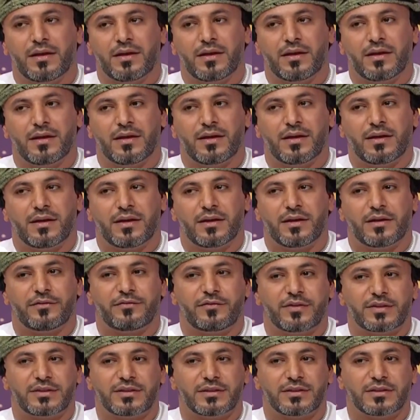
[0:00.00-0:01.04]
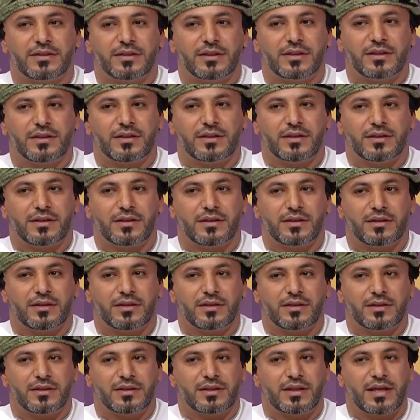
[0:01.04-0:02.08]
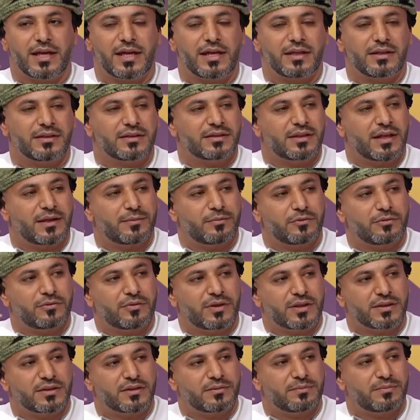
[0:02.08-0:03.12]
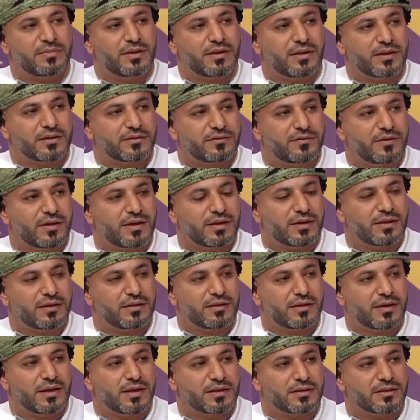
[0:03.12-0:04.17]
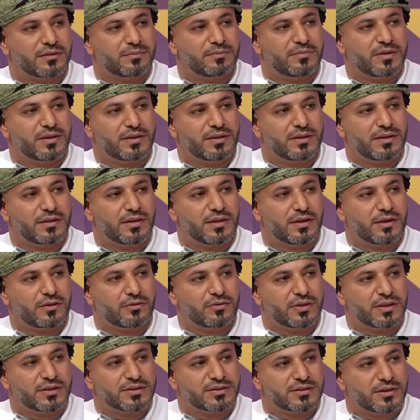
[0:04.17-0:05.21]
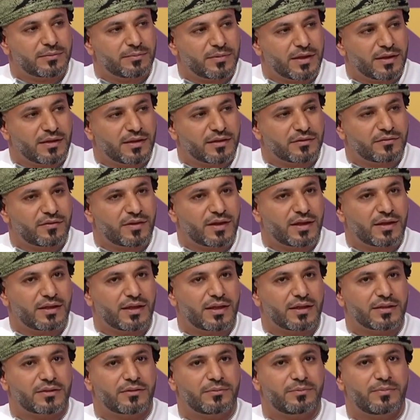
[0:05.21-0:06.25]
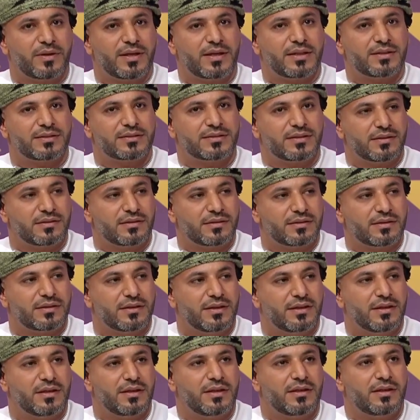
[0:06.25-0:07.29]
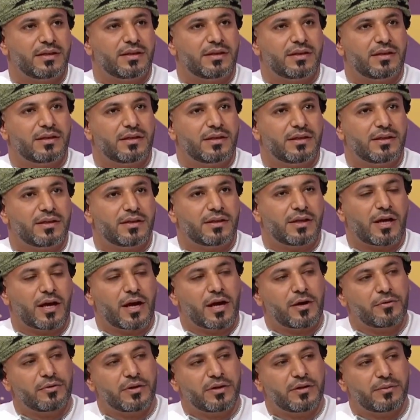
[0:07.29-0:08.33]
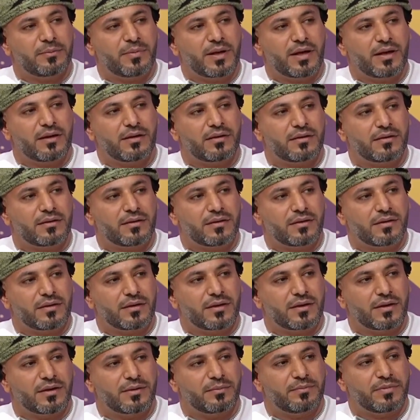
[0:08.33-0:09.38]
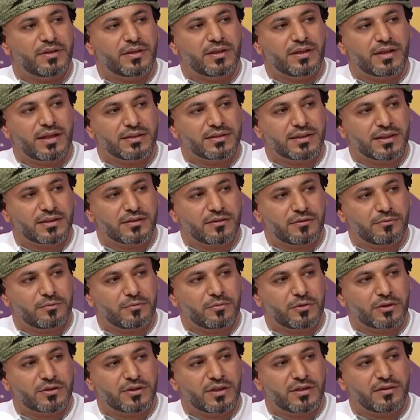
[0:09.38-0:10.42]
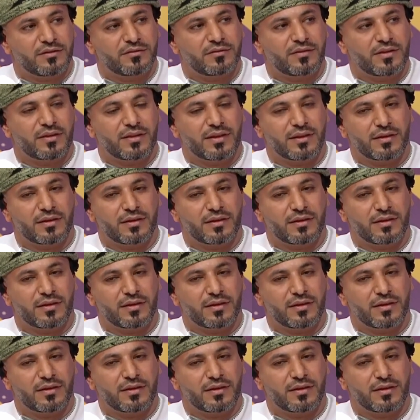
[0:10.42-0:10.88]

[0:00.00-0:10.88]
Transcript: آه، فكان يتابعوه اطباء الاطفال اطباء الغدد الصماء الاطفال اطباء الصدر حاولوا معه بالعلاجات المختلفه